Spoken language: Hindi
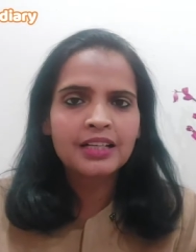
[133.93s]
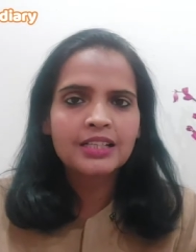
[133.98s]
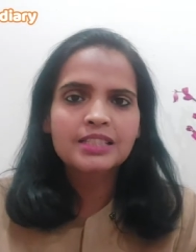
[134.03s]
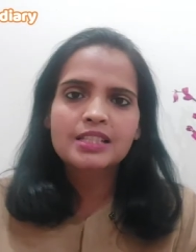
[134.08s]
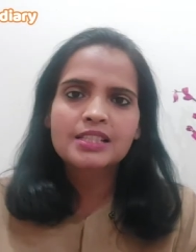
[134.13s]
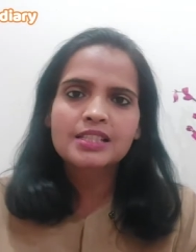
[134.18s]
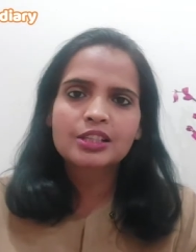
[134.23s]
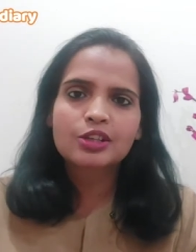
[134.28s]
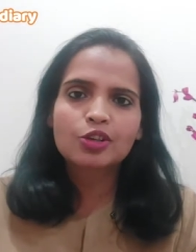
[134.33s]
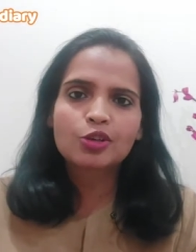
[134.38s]

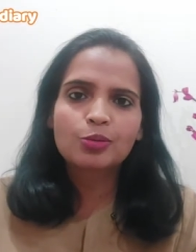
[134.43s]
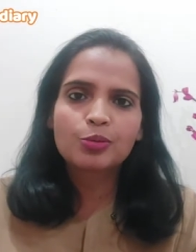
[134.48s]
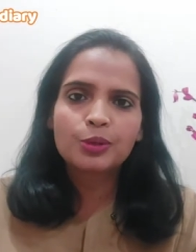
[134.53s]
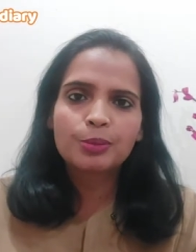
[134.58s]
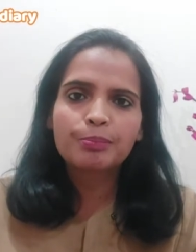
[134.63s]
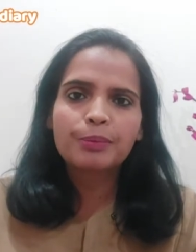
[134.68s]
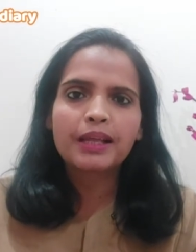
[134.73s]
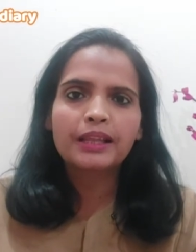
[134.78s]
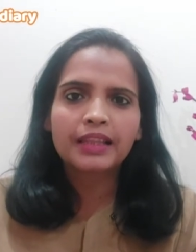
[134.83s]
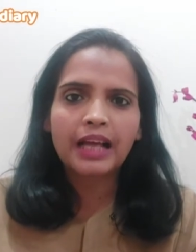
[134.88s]
जिसकी उम्र
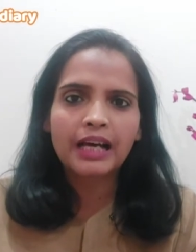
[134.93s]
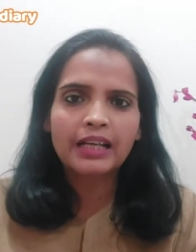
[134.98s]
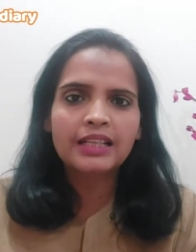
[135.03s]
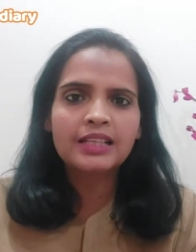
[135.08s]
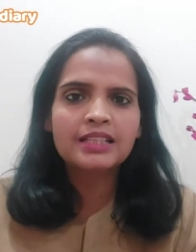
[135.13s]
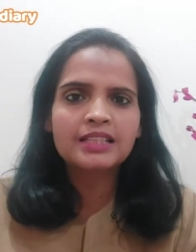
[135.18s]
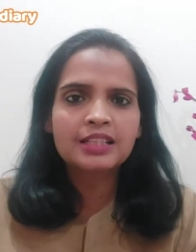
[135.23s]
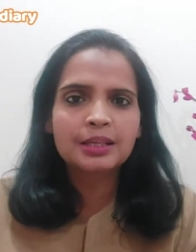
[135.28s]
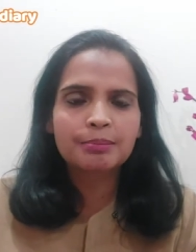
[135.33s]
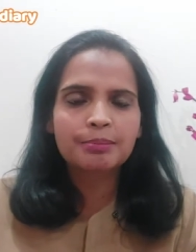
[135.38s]

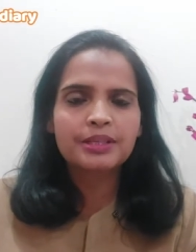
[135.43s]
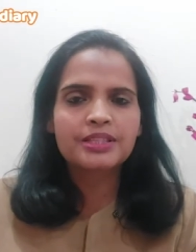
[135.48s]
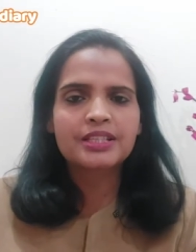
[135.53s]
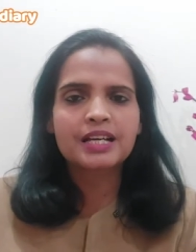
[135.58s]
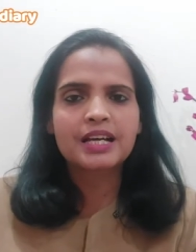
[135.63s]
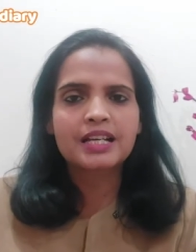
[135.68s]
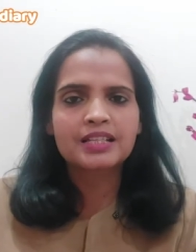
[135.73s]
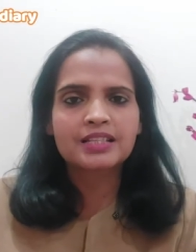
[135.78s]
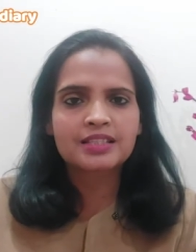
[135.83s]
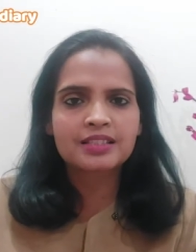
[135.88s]
45 से
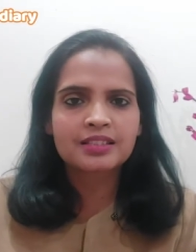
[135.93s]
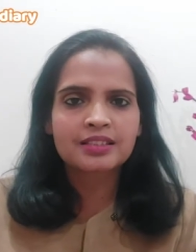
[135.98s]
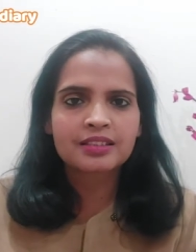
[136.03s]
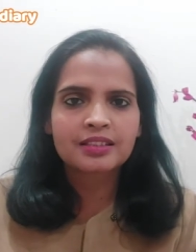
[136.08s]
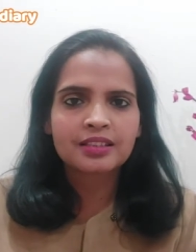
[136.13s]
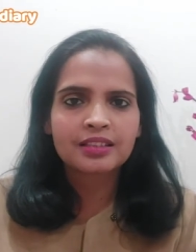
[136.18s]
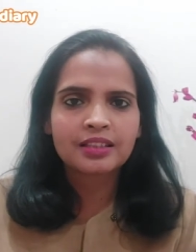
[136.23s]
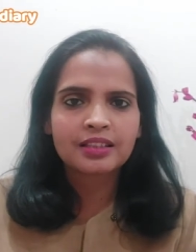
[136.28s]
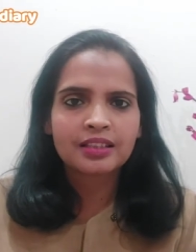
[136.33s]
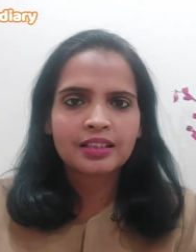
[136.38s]
50
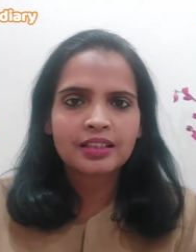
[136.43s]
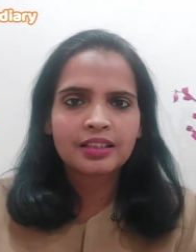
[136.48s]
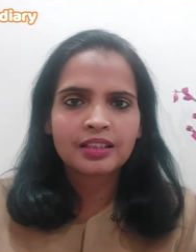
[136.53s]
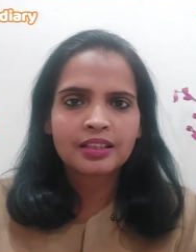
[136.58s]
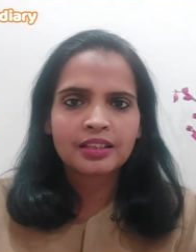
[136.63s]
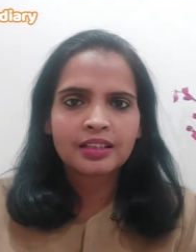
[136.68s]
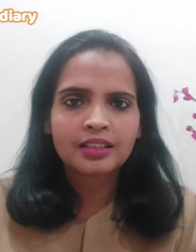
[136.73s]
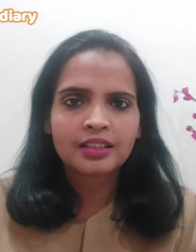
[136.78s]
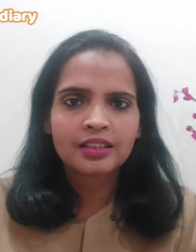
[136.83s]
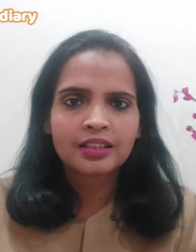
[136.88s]

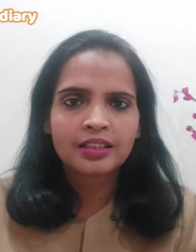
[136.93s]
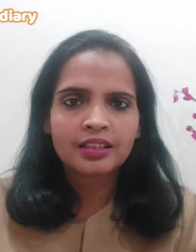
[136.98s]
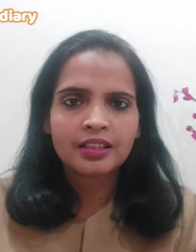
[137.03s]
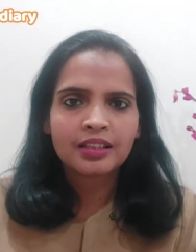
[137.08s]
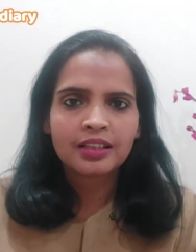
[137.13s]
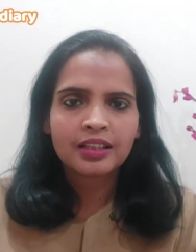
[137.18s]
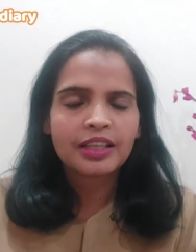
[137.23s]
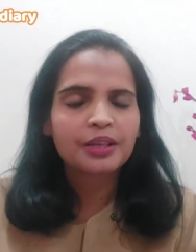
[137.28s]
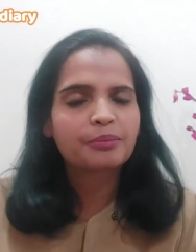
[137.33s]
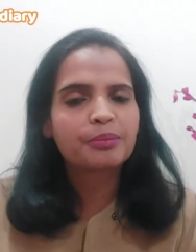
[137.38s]

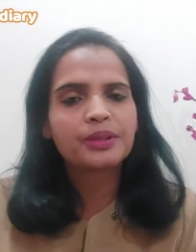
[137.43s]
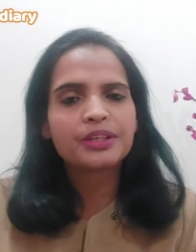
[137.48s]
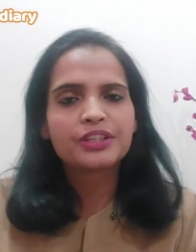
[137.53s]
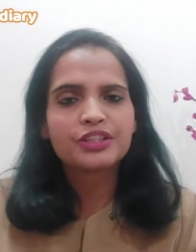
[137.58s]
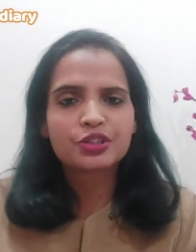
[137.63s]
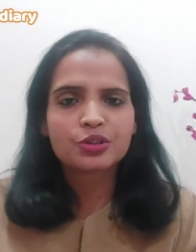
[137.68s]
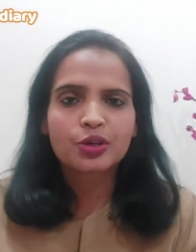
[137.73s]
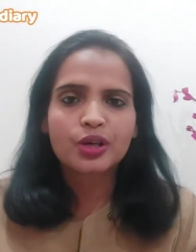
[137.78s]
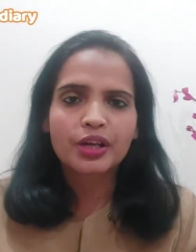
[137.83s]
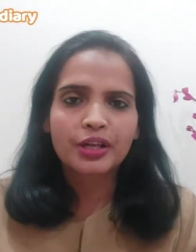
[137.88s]
के
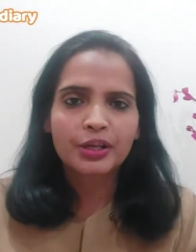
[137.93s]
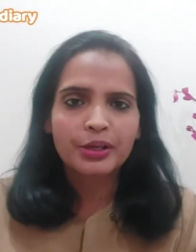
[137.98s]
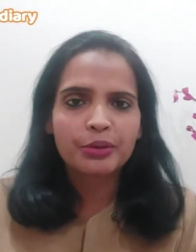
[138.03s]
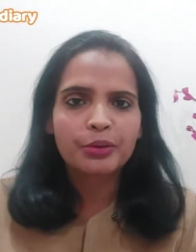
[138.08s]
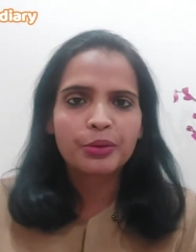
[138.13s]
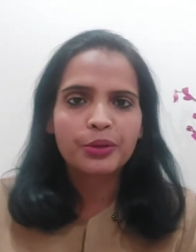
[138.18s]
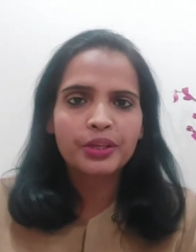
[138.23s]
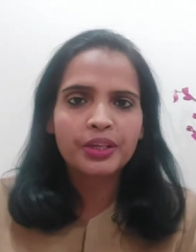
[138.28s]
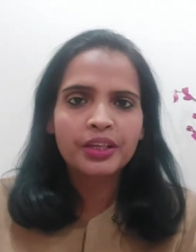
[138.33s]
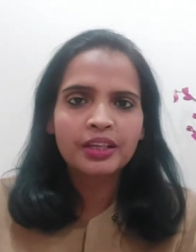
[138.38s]
बीच रही
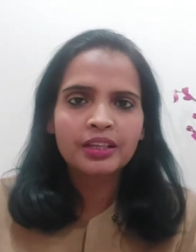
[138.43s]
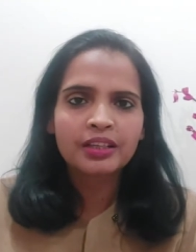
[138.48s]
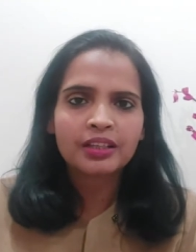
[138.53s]
होगी